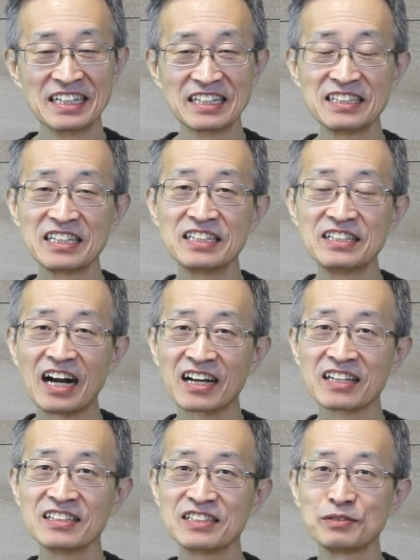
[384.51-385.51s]
근데 이
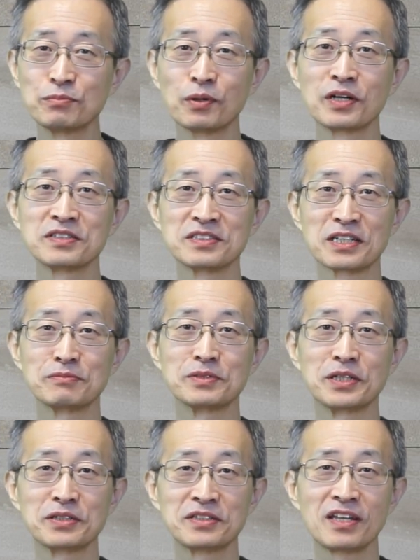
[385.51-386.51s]
악인들이 뭐 하는
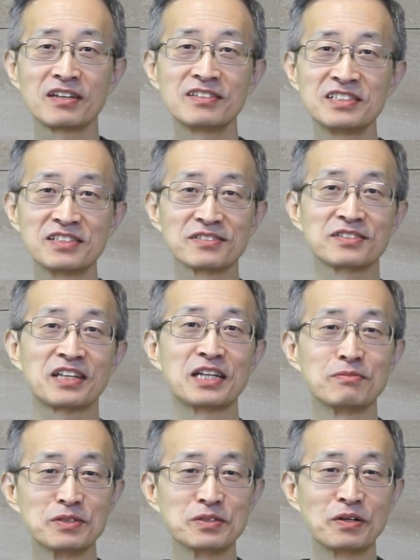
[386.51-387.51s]
사람들이에요? 떼를 지어서
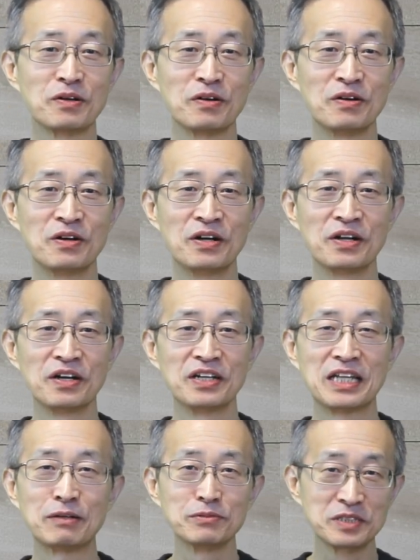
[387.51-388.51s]
다니면서
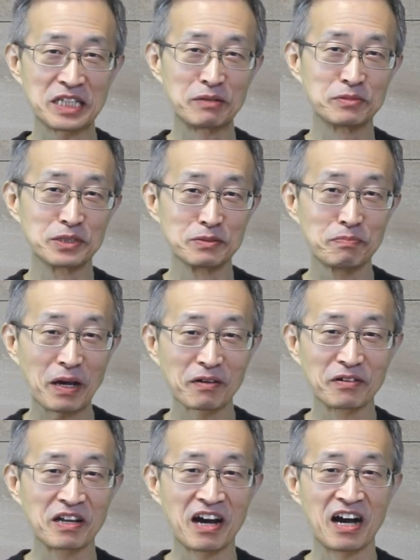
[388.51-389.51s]
남의 재물을
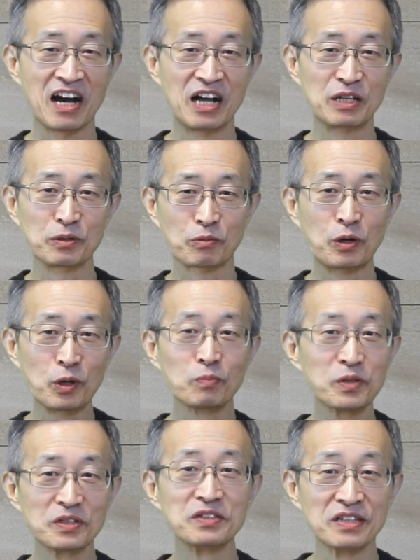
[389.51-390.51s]
뺏거나 또
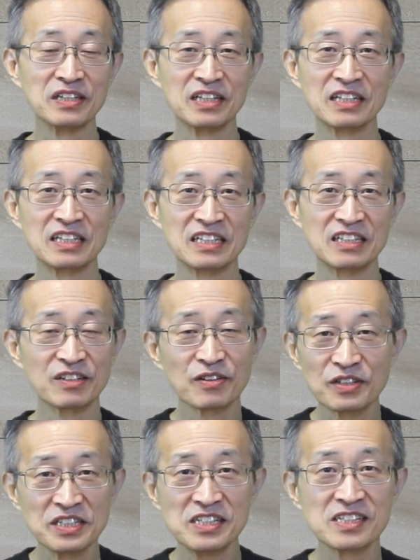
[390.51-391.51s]
괴롭히는,
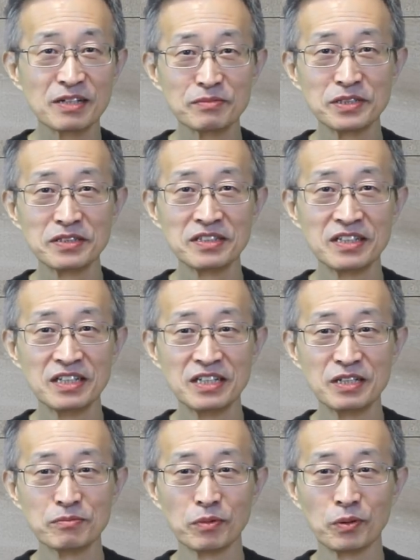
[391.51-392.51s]
이런 거 일삼는
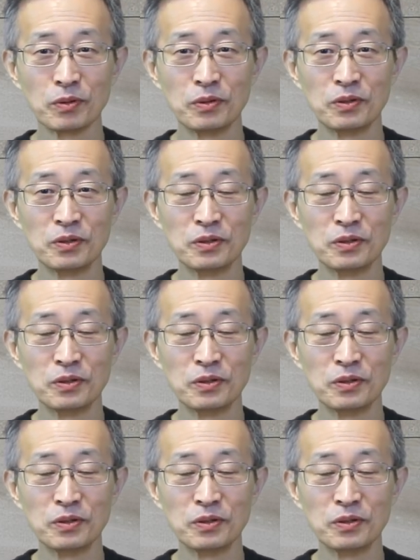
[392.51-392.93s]
뭐